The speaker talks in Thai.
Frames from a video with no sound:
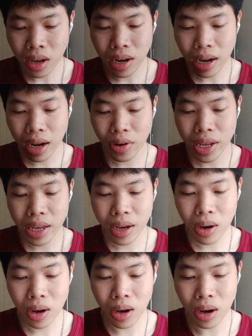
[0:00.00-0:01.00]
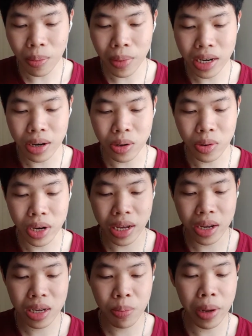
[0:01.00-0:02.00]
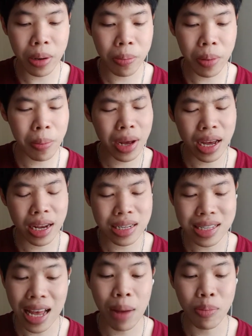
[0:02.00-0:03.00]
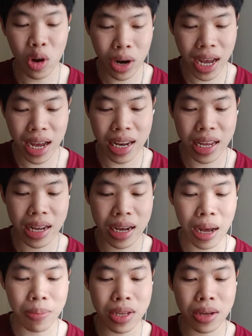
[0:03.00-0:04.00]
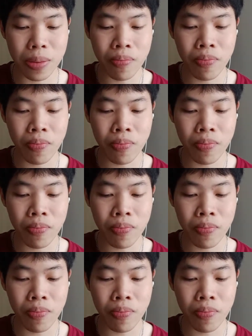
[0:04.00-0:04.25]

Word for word: และคราวนี้ก็มาถึงตรงนี้ก็จะเป็นประมาณ 3 ย่อหน้านี้นะครับ ซึ่ง